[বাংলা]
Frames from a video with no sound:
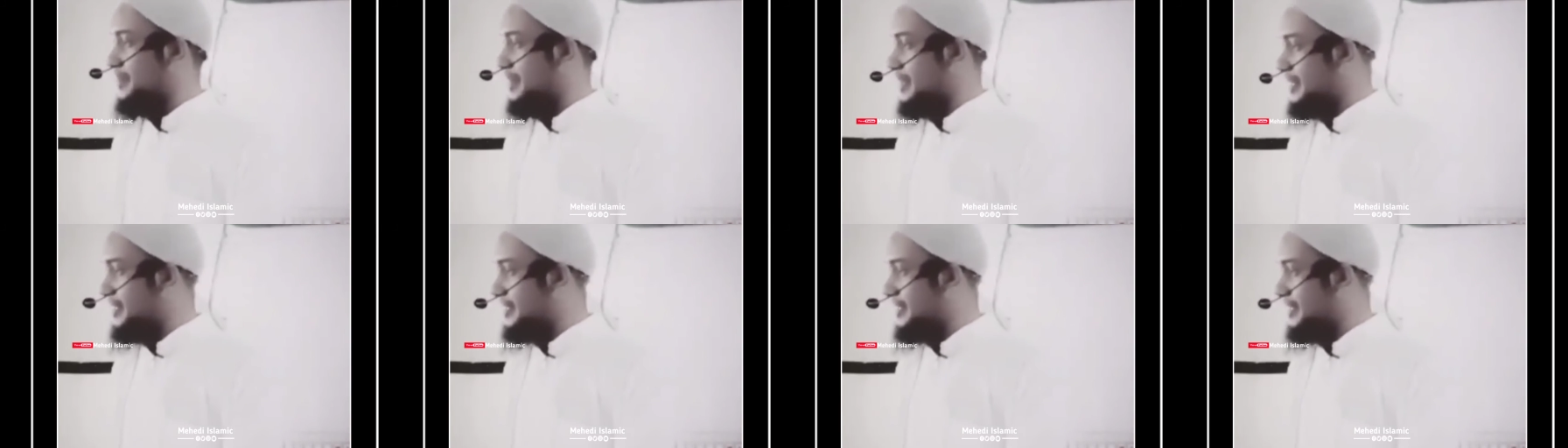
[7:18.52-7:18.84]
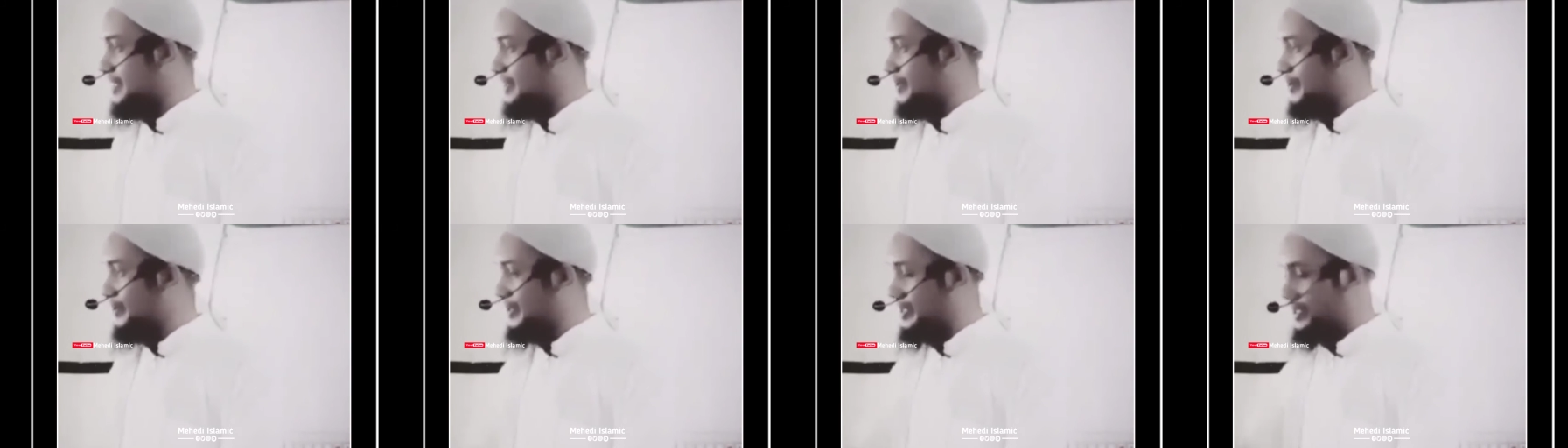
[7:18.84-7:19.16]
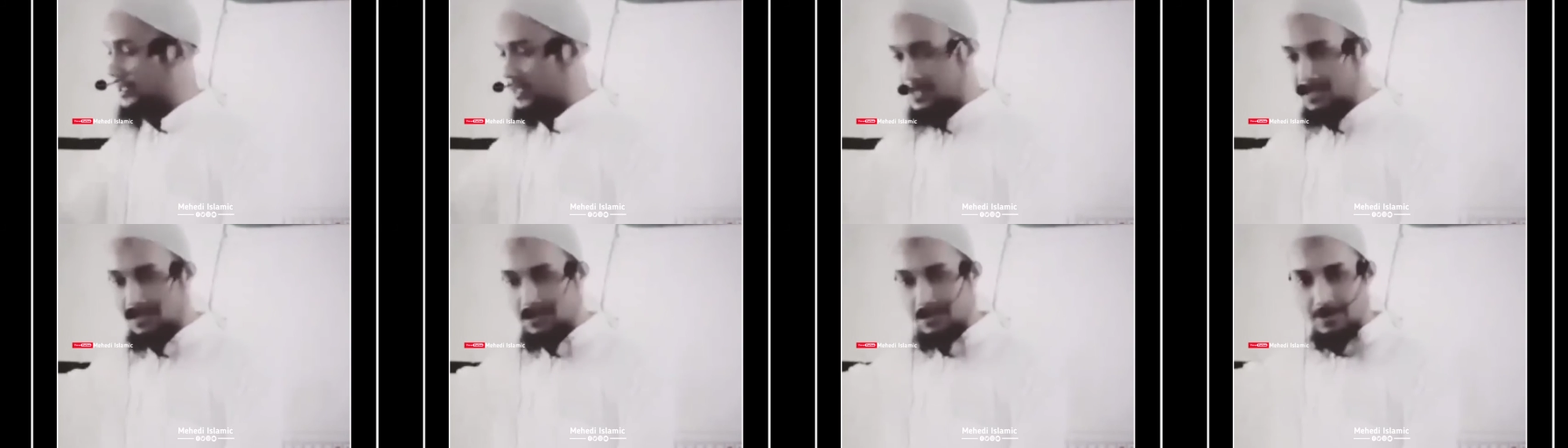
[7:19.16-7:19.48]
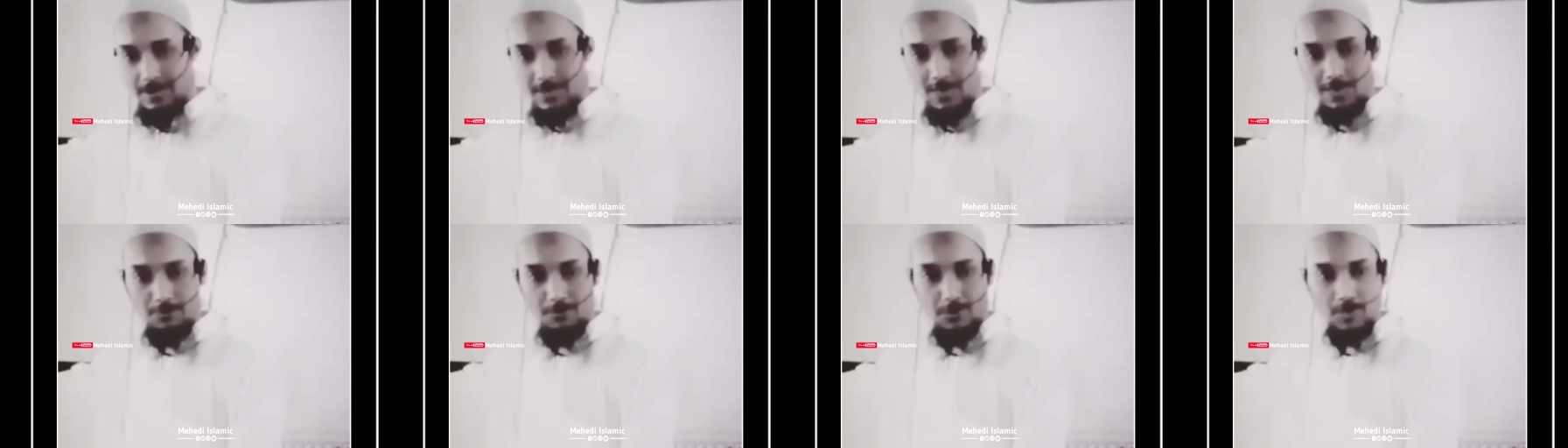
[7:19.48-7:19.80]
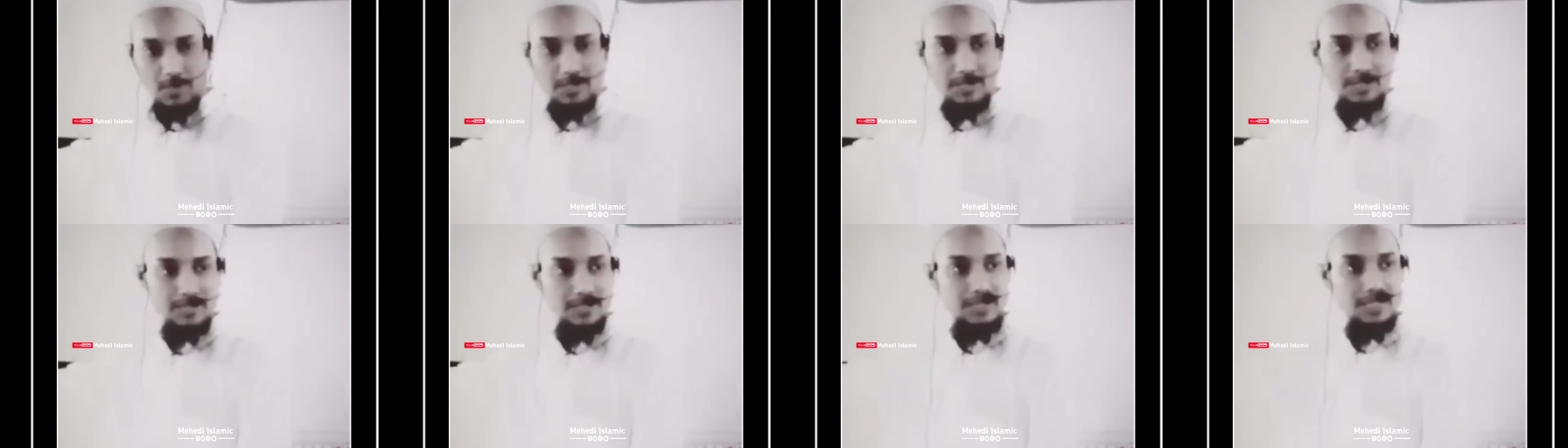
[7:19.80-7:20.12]
কথাই বলেন না রোহিঙ্গাদের
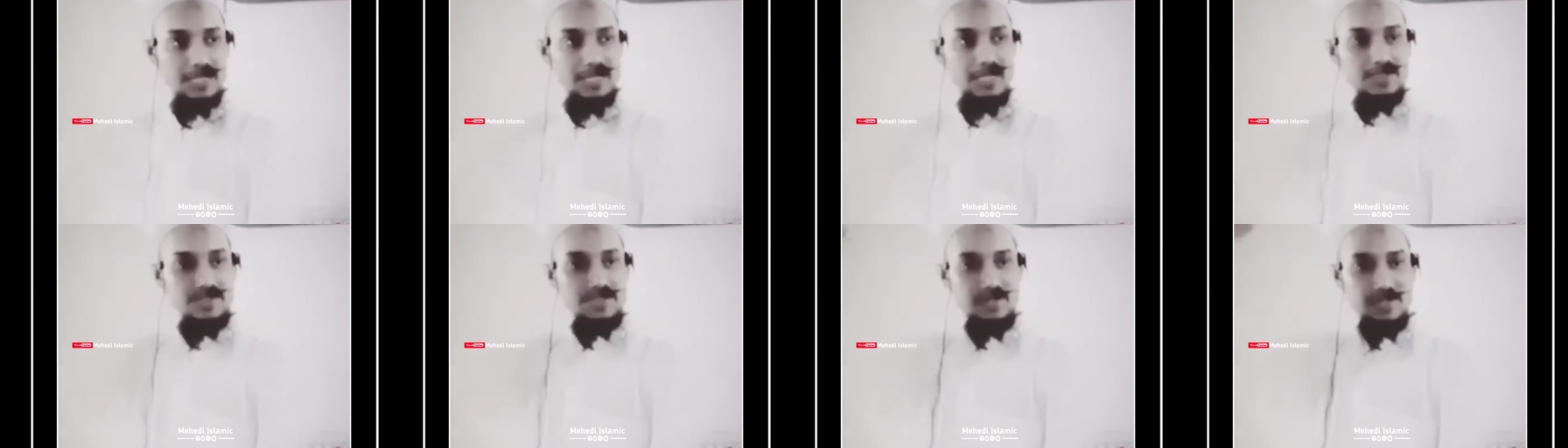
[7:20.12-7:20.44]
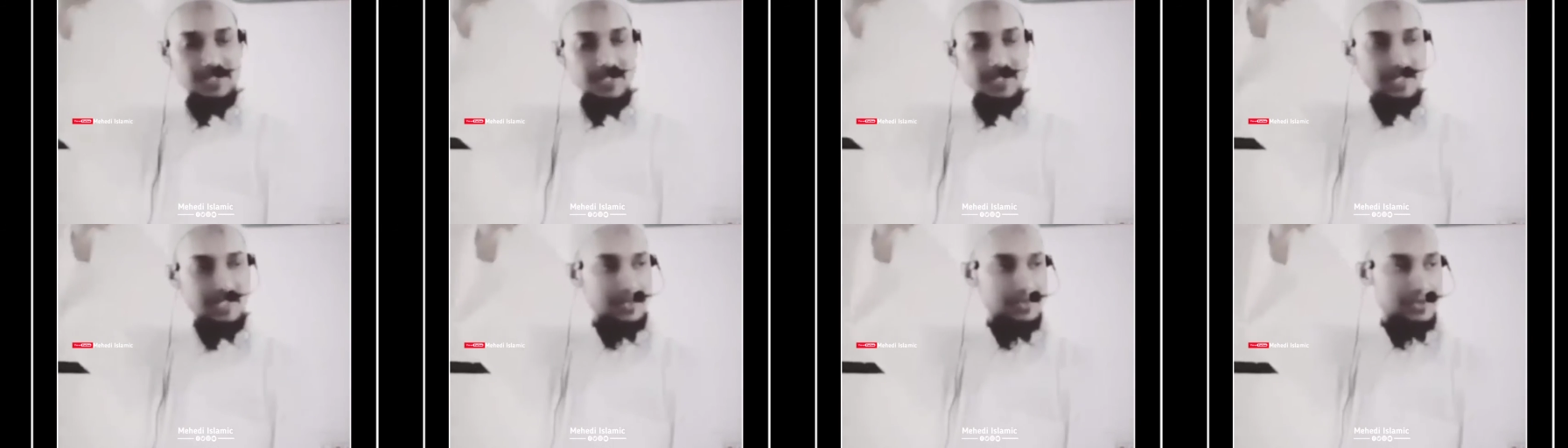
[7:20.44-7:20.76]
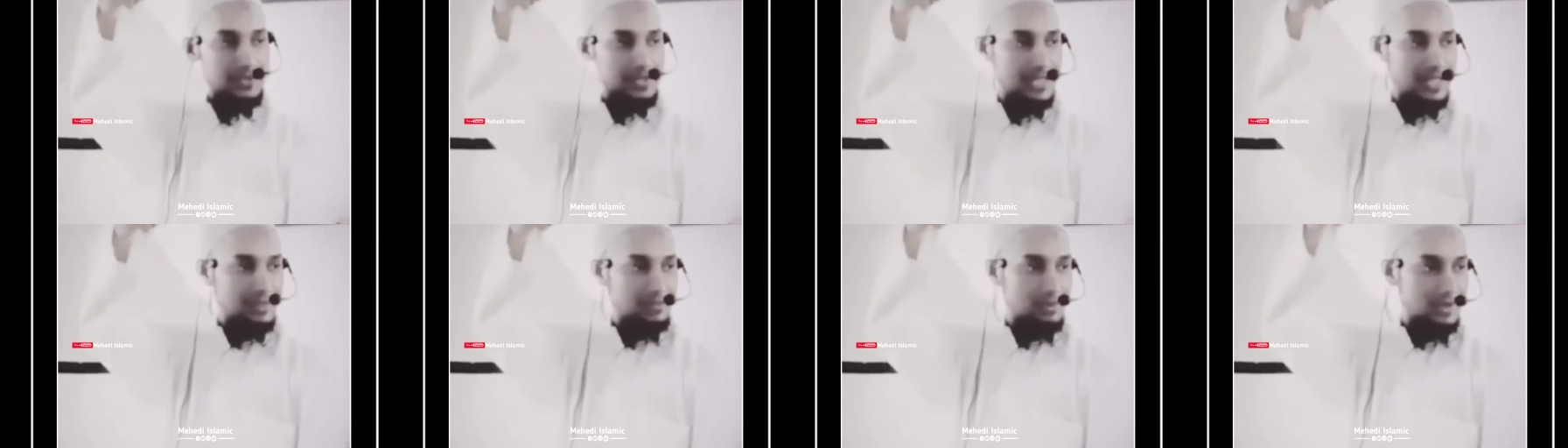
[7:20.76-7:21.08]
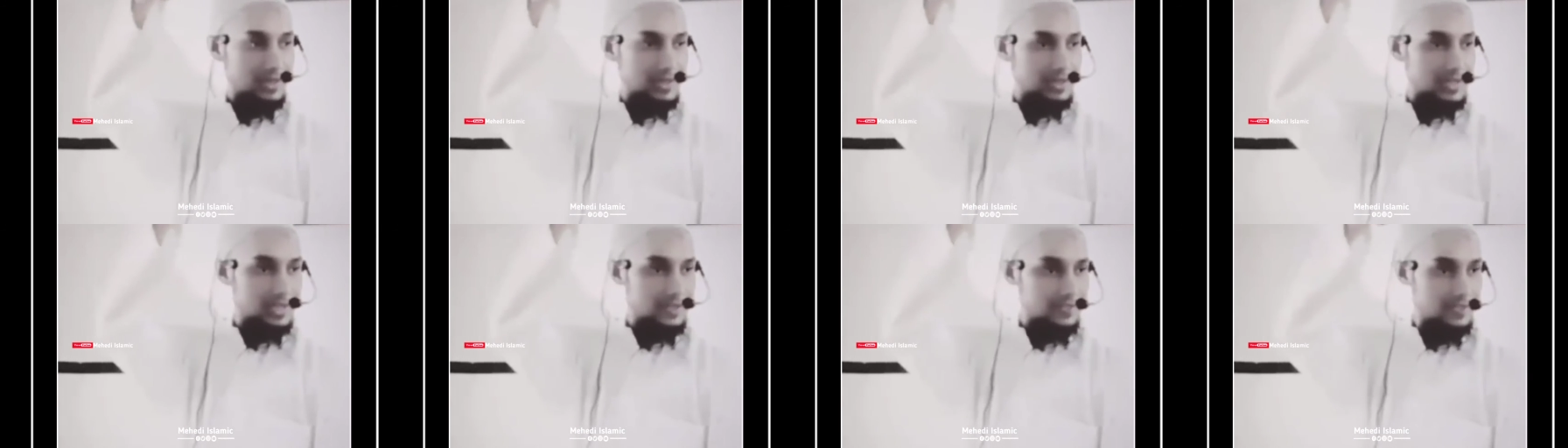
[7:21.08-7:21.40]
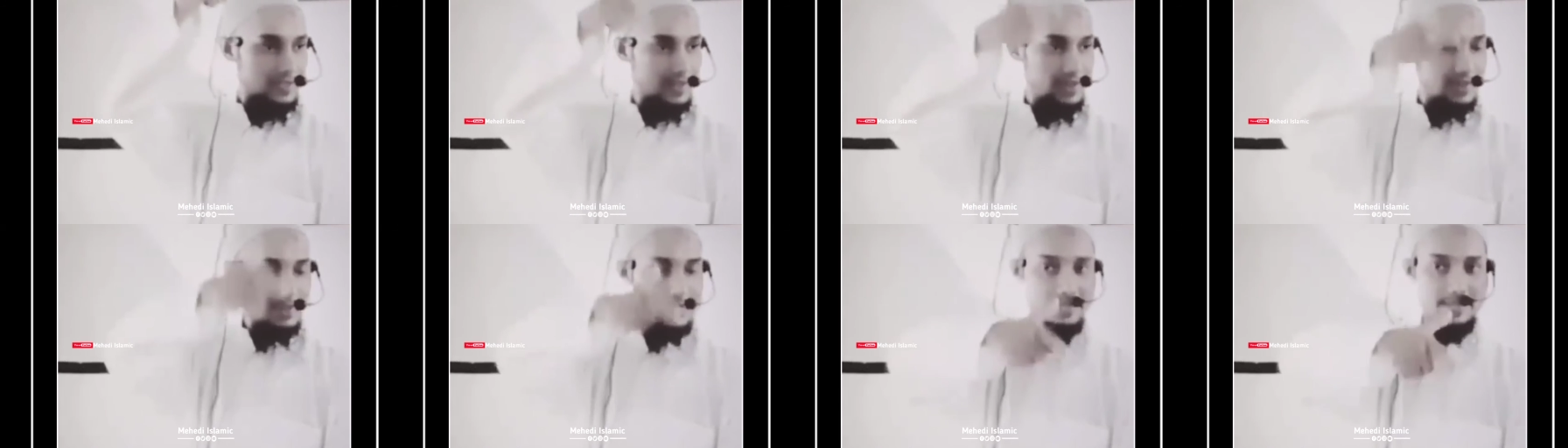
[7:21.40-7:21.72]
কথাই বলেন সিরিয়ার কথাই
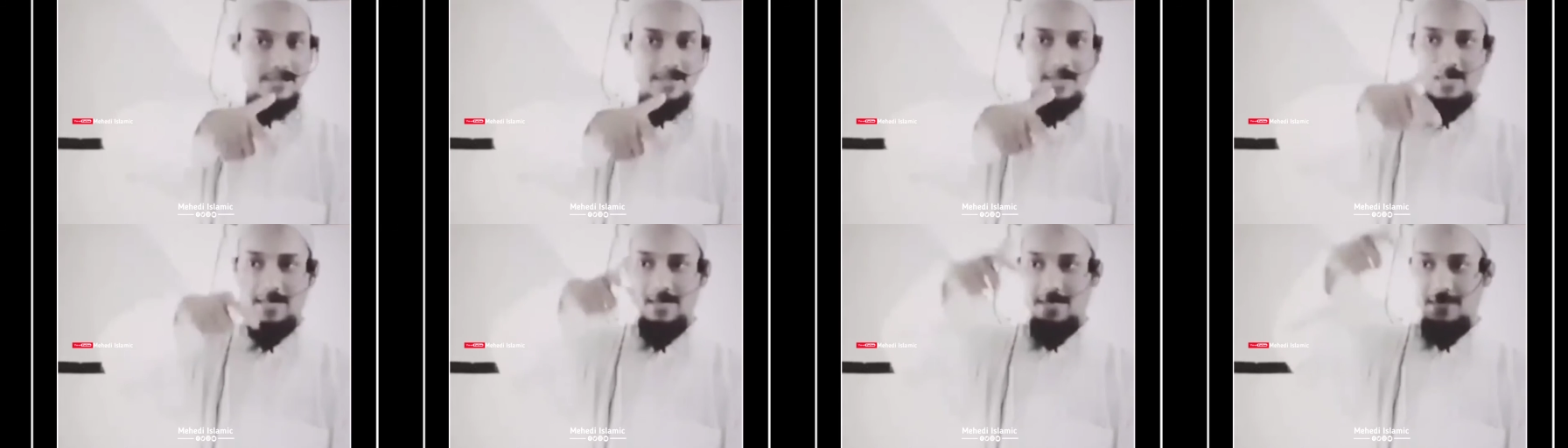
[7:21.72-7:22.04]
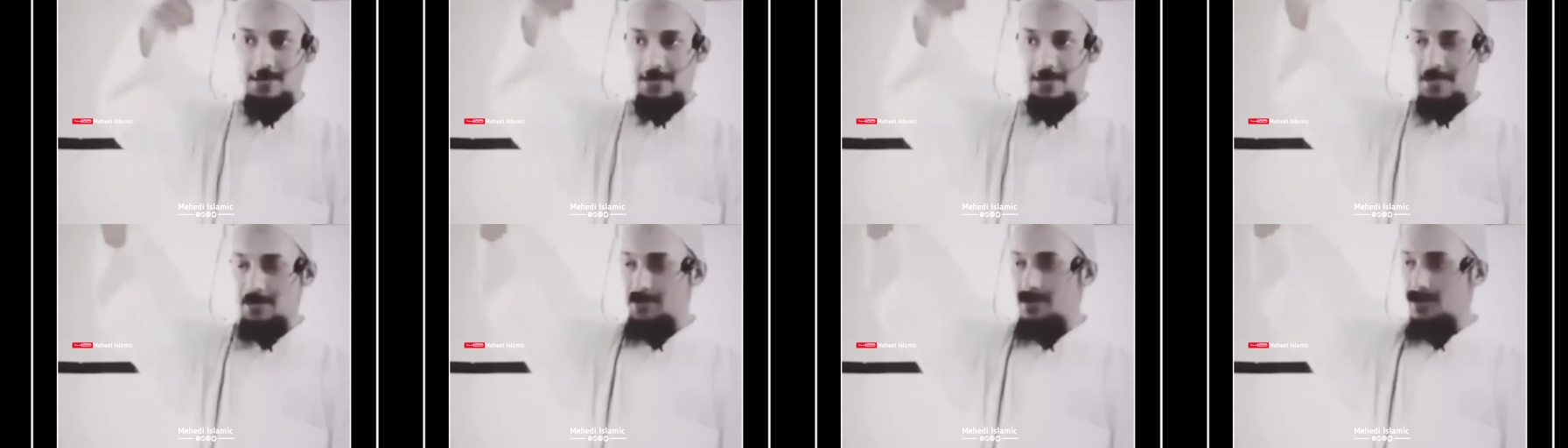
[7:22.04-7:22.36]
বলেন আফগানিস্তান